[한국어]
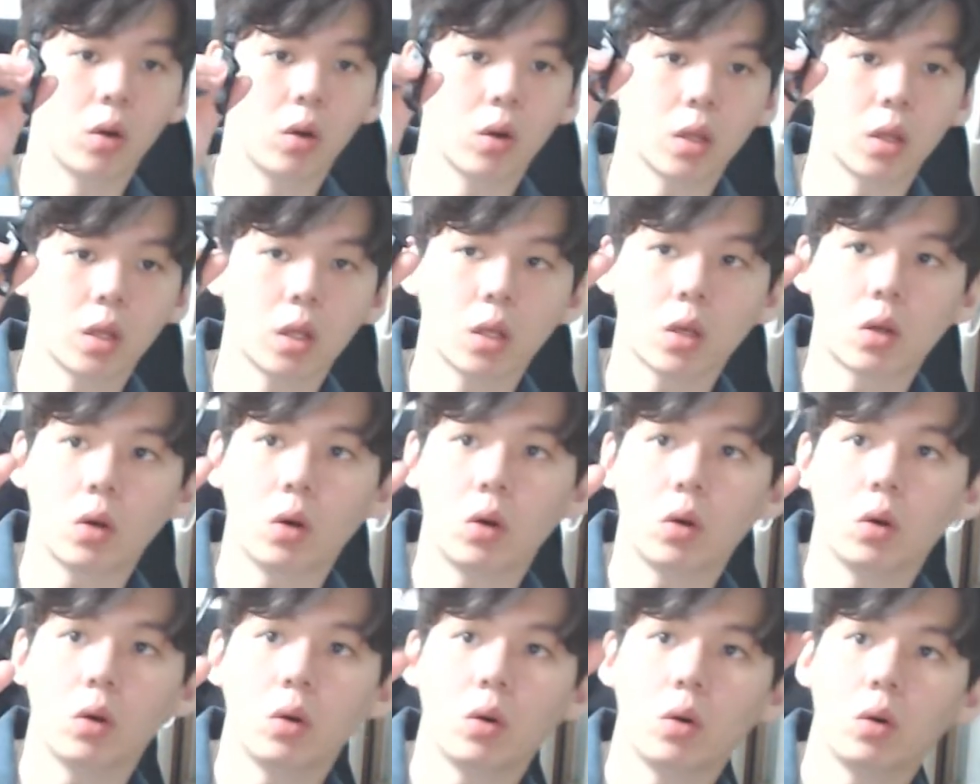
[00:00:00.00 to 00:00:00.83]

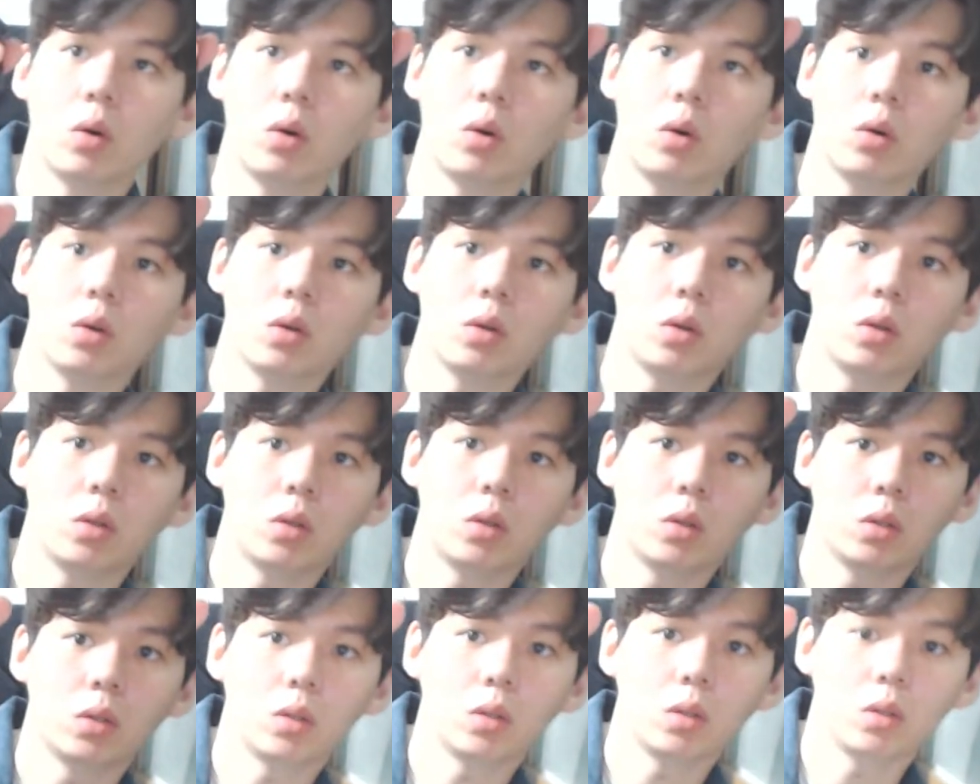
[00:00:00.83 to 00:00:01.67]

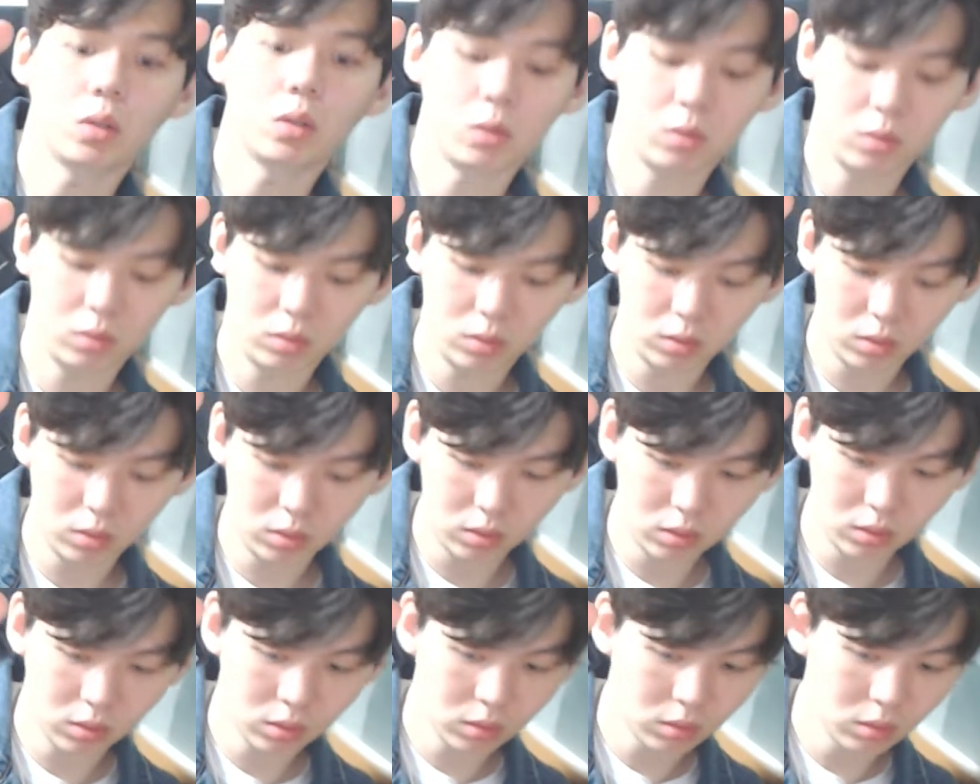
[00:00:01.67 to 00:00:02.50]

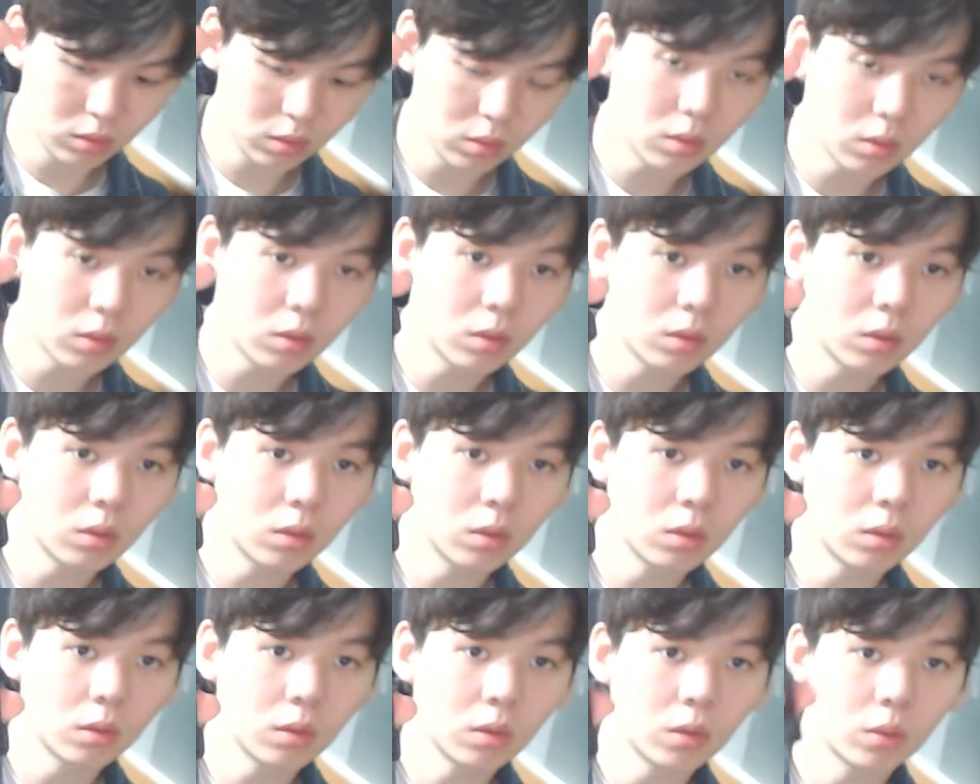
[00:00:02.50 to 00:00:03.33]
이거는
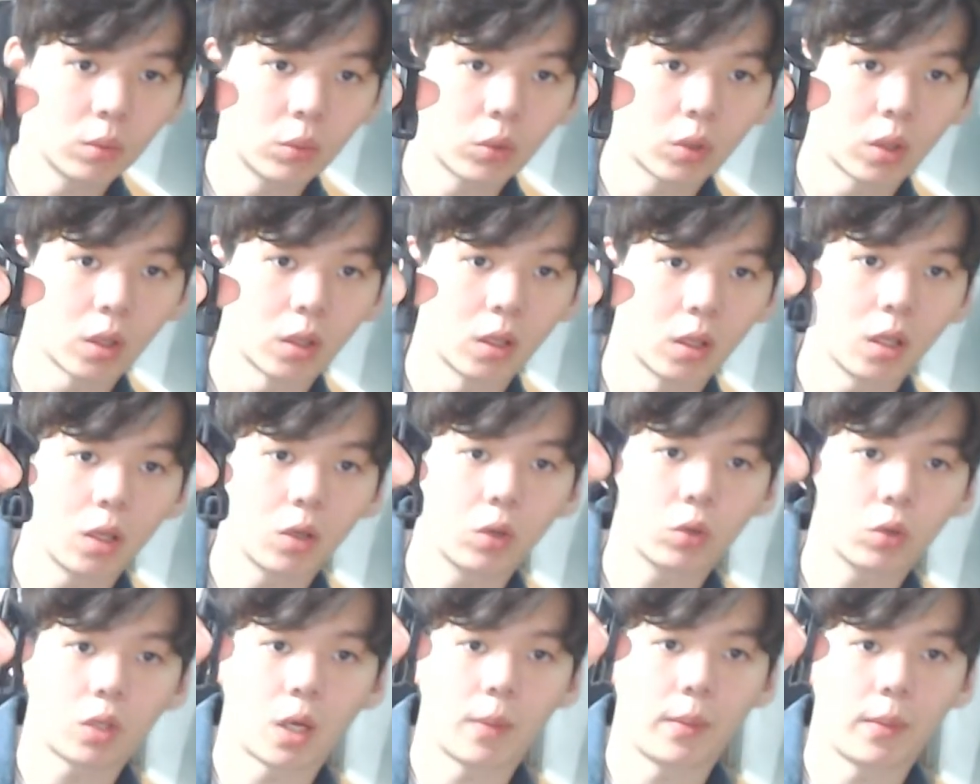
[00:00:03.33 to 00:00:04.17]
모르겠네.
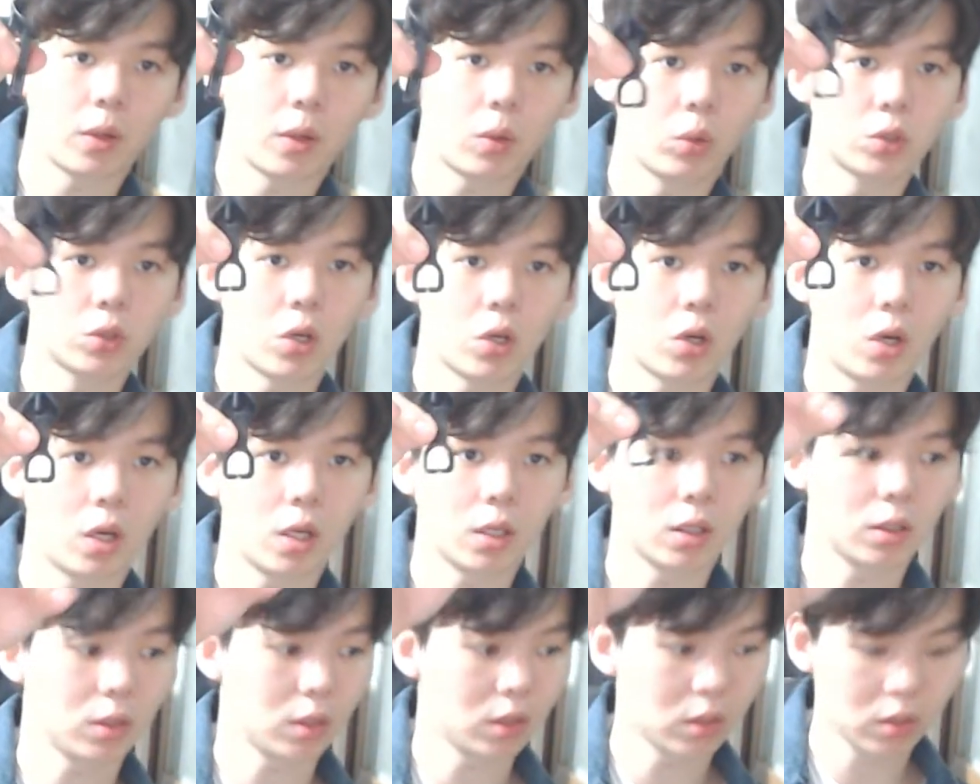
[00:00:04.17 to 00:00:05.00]
이것도 아마
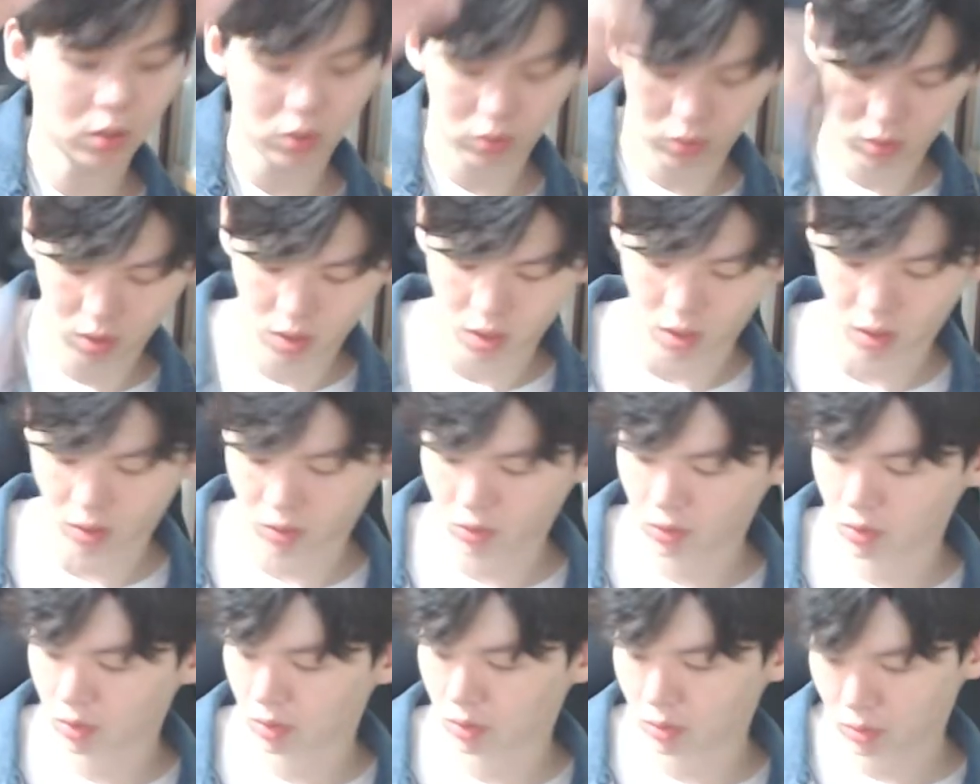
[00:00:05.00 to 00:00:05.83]
고정하는 건데
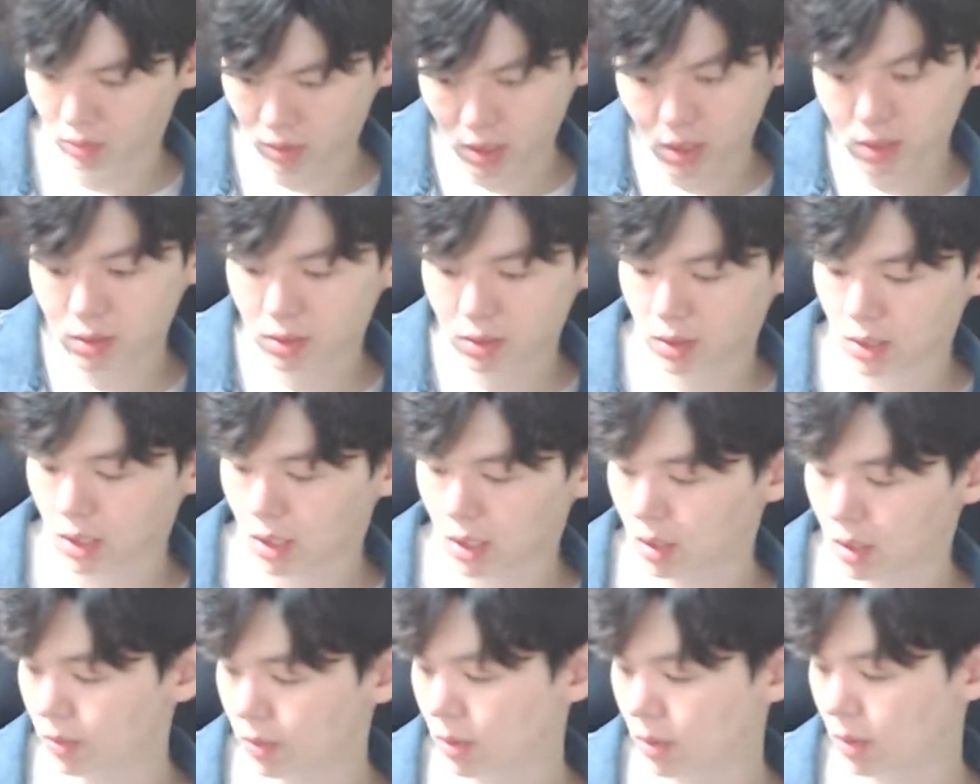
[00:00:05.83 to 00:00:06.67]
이거는 쓰지
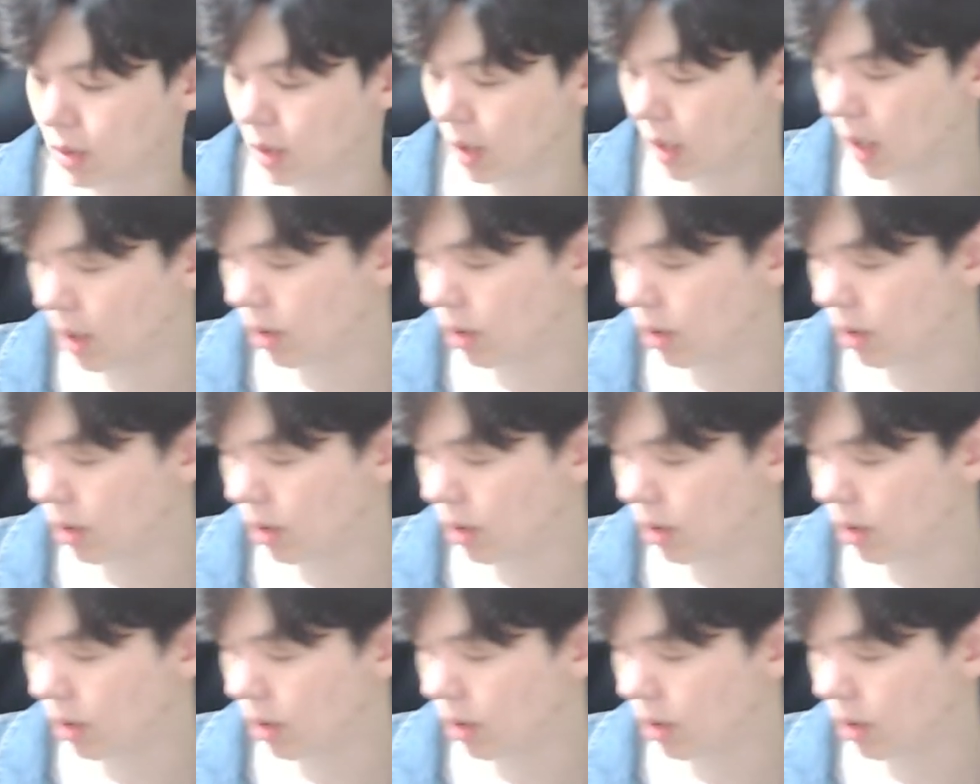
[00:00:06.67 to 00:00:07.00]
않을게요